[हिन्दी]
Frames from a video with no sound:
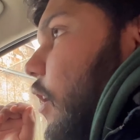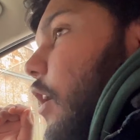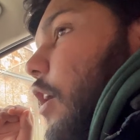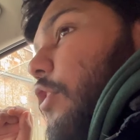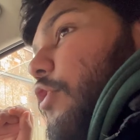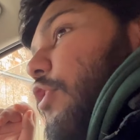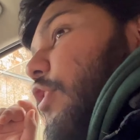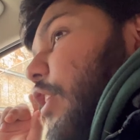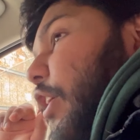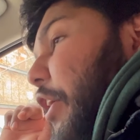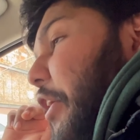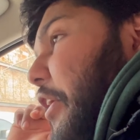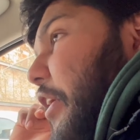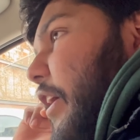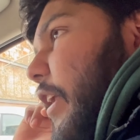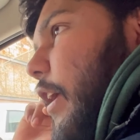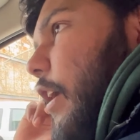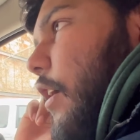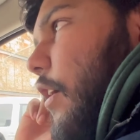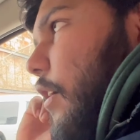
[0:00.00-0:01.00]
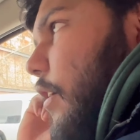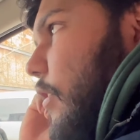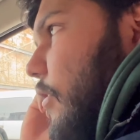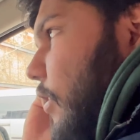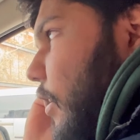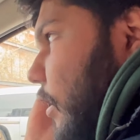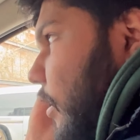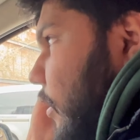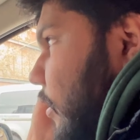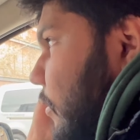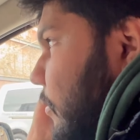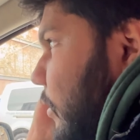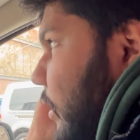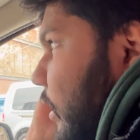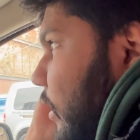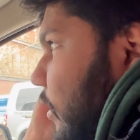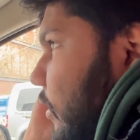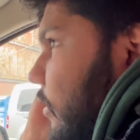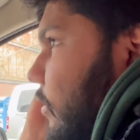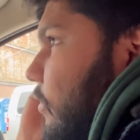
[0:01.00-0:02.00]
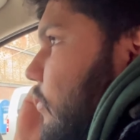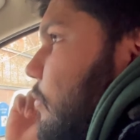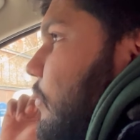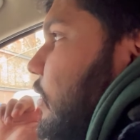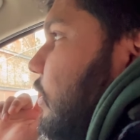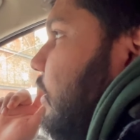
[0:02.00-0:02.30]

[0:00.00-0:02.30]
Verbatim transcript: हाँ जी करें करें जानना तो मैं इसमें